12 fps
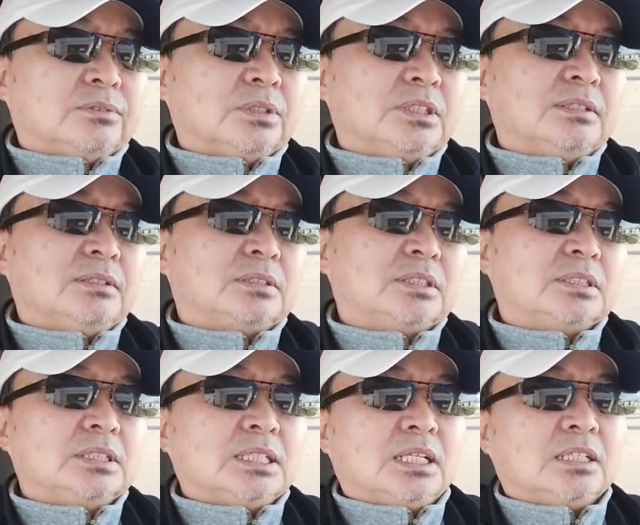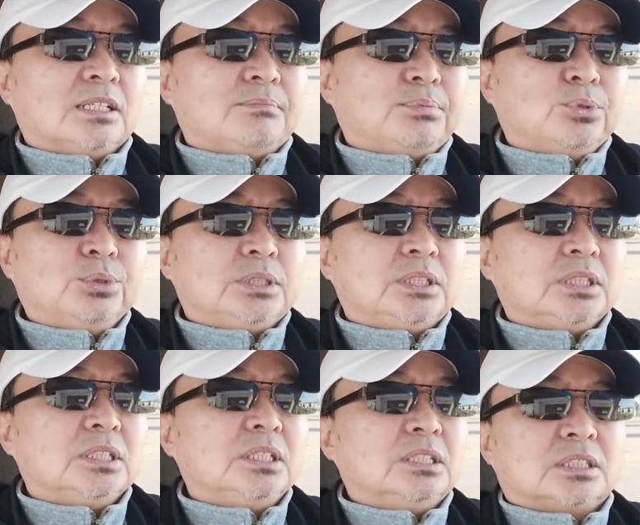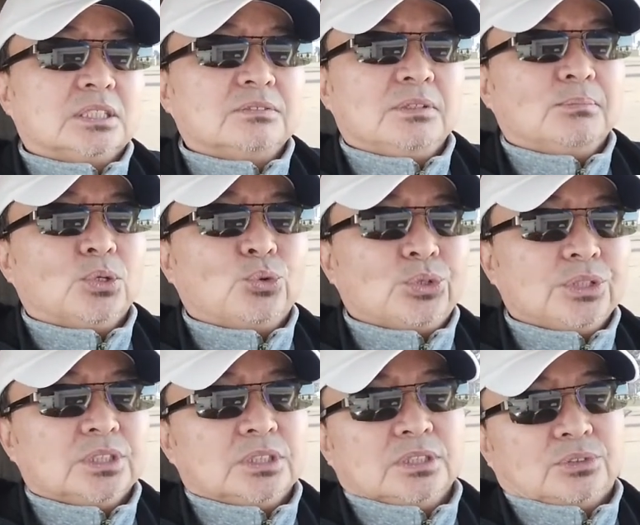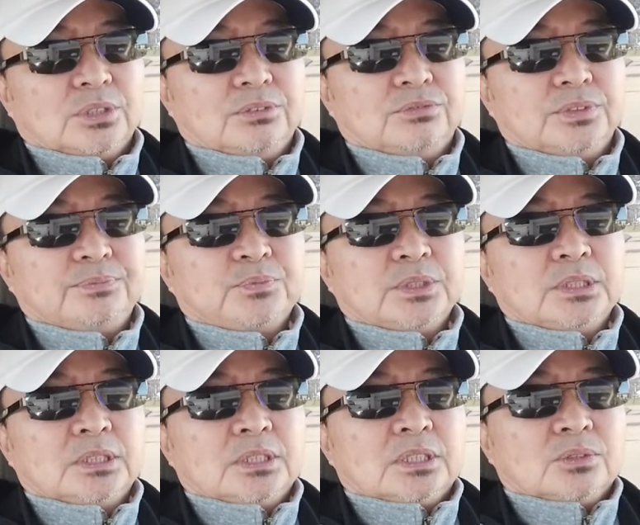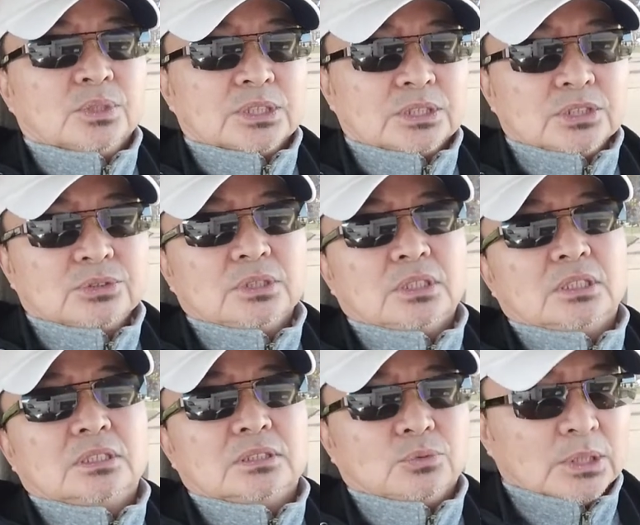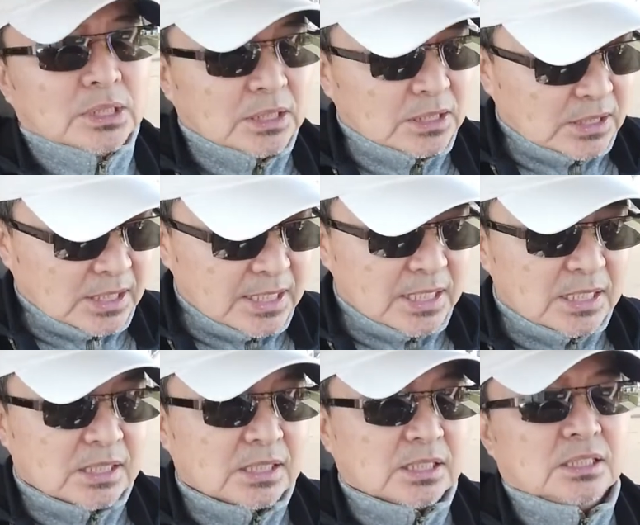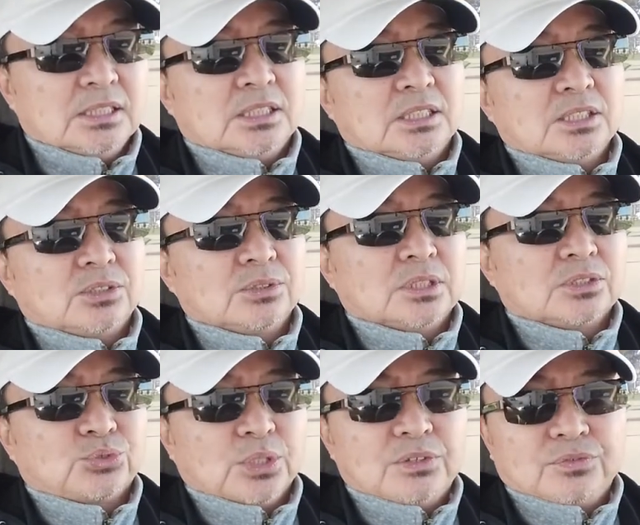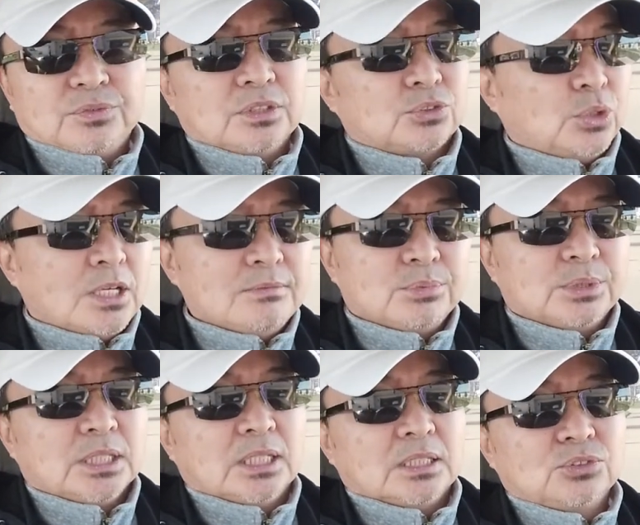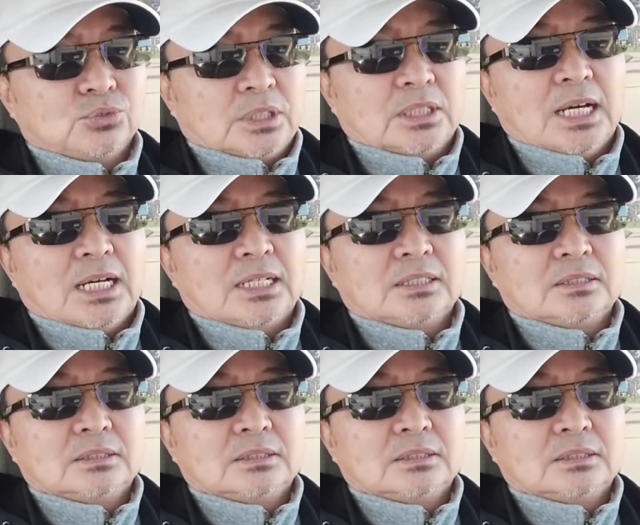我也这个年龄也不会轻易的成为某个人的串粉，我是说，我以前也直一直说，川川普这个人嘴大，